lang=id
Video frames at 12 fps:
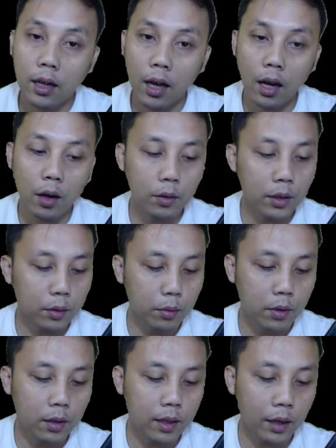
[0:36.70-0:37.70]
Kalau di
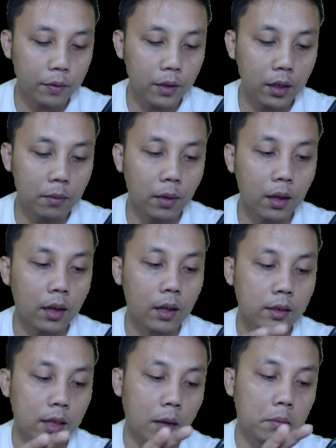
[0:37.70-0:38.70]
Google Drive-nya
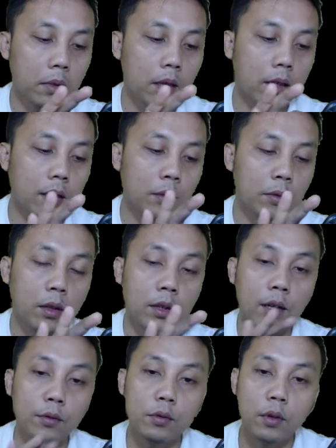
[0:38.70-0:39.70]
gimana? Sama, di Google
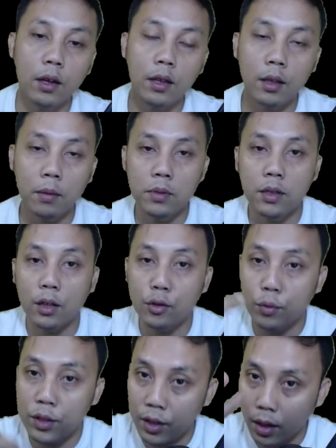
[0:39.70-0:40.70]
Drive juga kita bisa
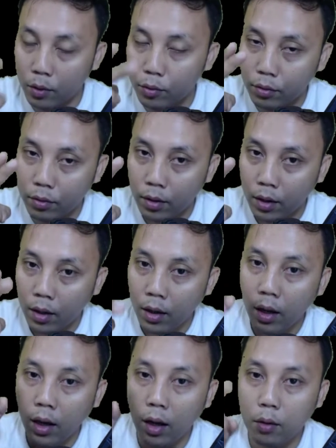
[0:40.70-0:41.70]
switch akun.
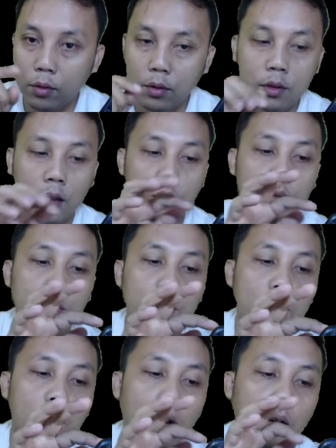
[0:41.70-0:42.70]
Akun satu
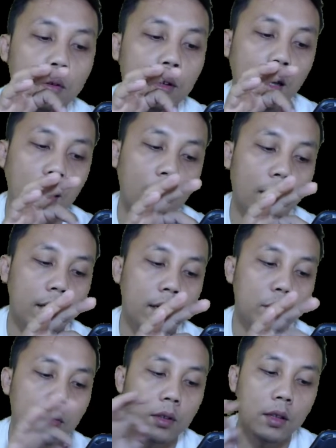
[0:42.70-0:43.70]
ke akun yang lain.
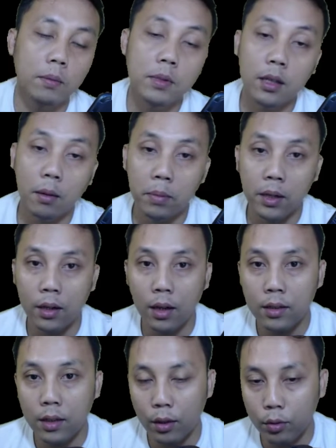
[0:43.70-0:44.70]
Itu kita bisa
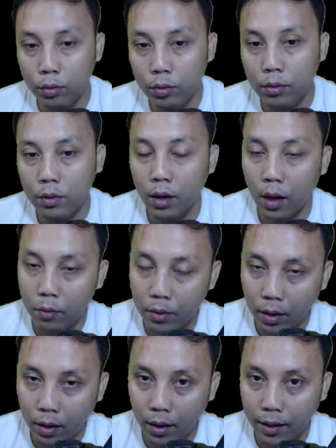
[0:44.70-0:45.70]
pindah satu ke
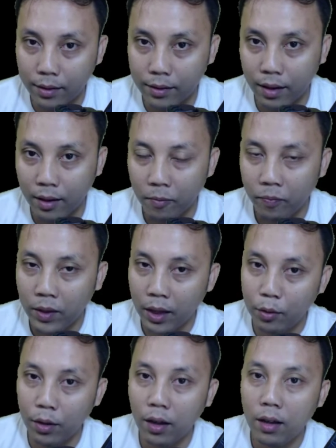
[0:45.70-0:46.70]
akun yang lainnya.
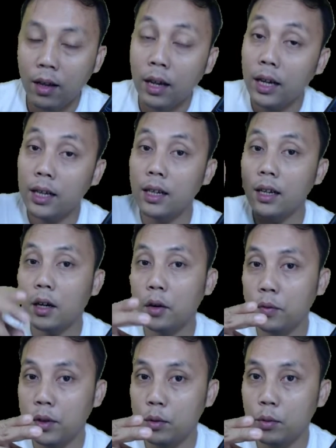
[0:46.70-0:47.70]
Itu ya. Ini
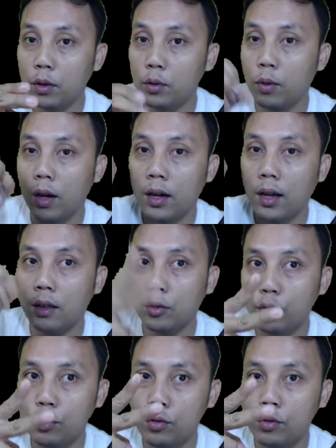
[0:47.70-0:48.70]
adalah video
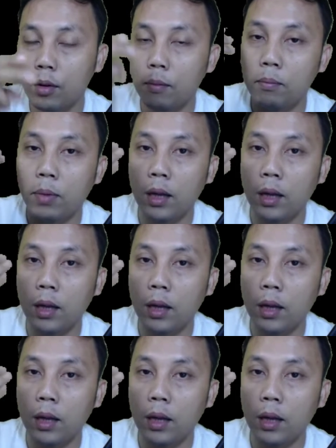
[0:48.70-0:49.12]
243.